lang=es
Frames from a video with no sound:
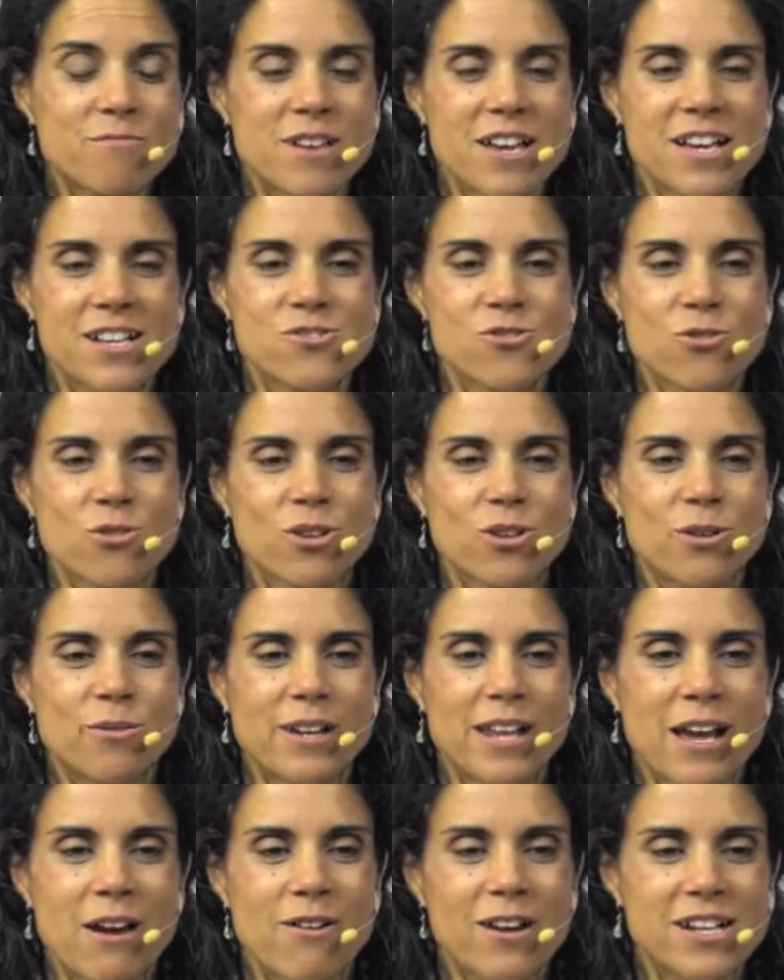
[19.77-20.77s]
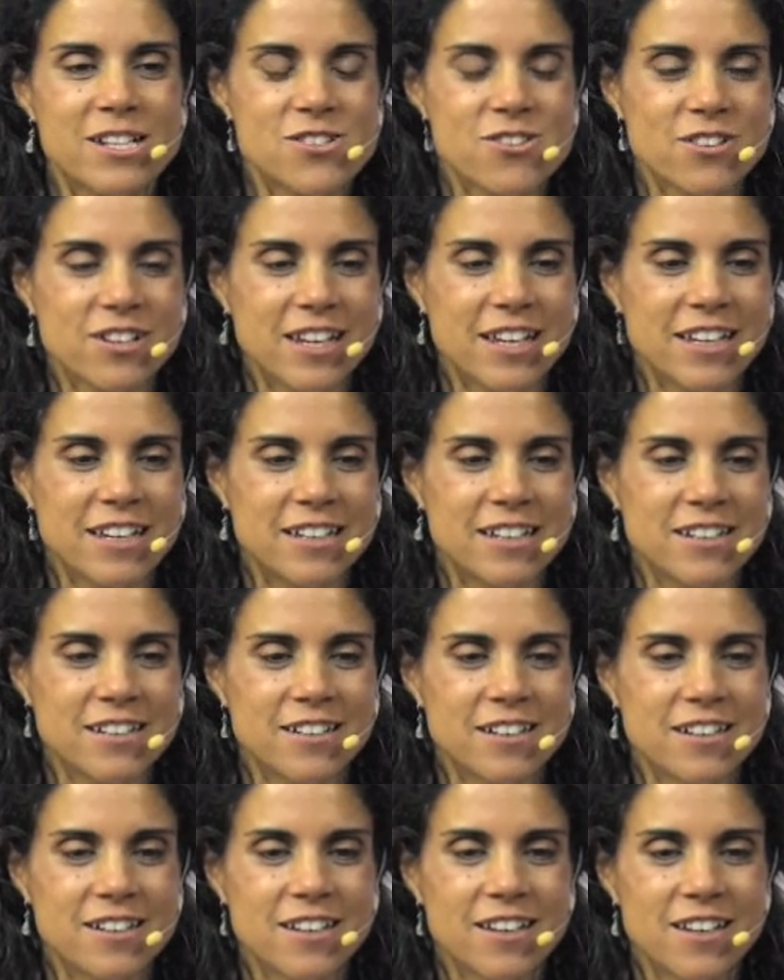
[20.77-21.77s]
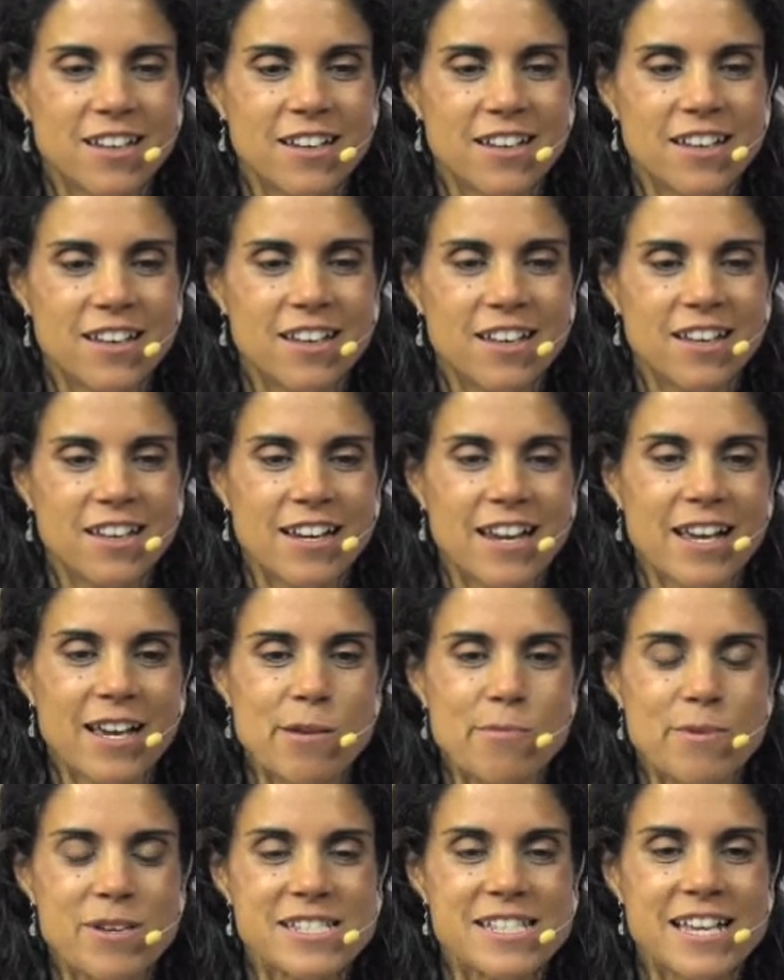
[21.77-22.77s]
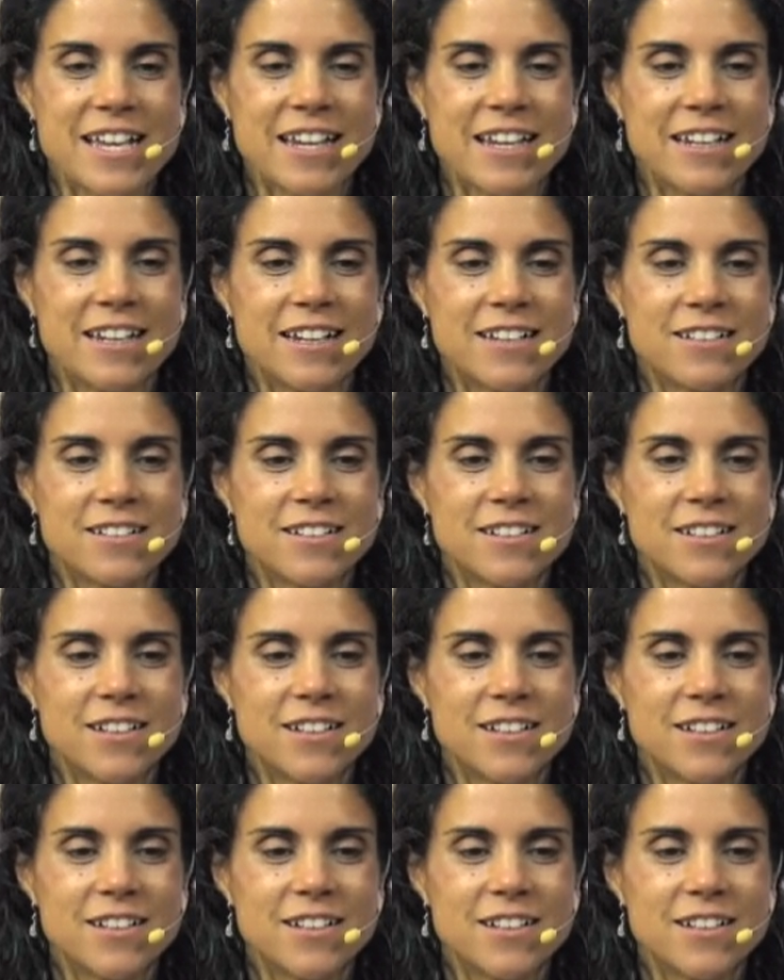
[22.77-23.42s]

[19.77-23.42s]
Me han surgido varias ocasiones en las que pensar en él.